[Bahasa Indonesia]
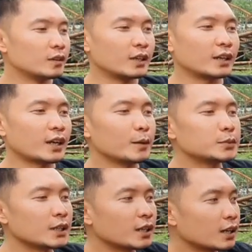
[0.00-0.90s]
nih kalian
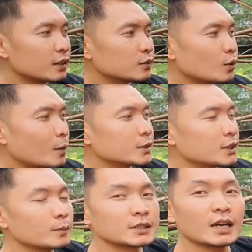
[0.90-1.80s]
bisa dengar tuh suara
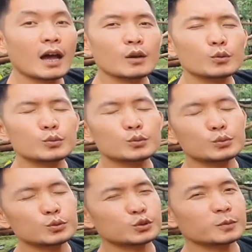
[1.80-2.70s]
mesinnya masih
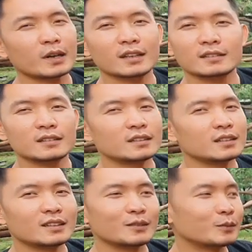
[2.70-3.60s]
halus banget
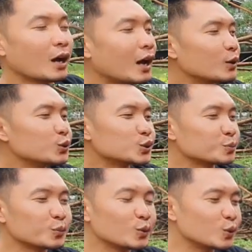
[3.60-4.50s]
ini halus
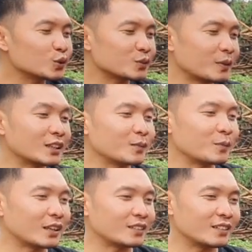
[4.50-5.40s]
mulus mantep
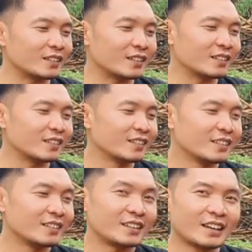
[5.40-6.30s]
banget tuh.
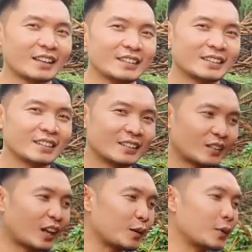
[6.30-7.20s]
ya kan
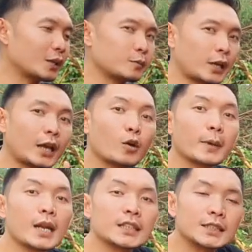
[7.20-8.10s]
keren banget
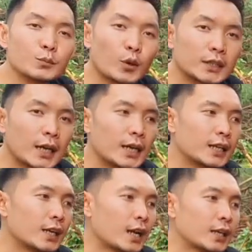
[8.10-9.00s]
rekomendasi buat
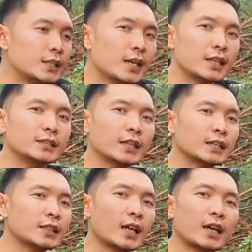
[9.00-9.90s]
kalian yang lagi nyari JK
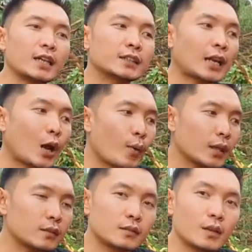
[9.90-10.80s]
Sahara yang
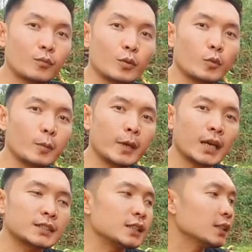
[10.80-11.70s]
terawat udah full
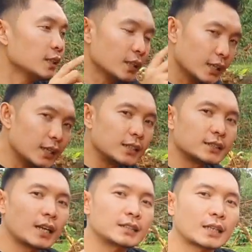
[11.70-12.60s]
modifikasi ini
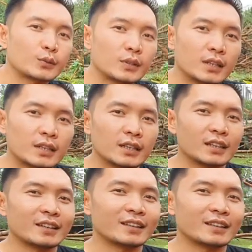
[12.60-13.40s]
salah satunya nih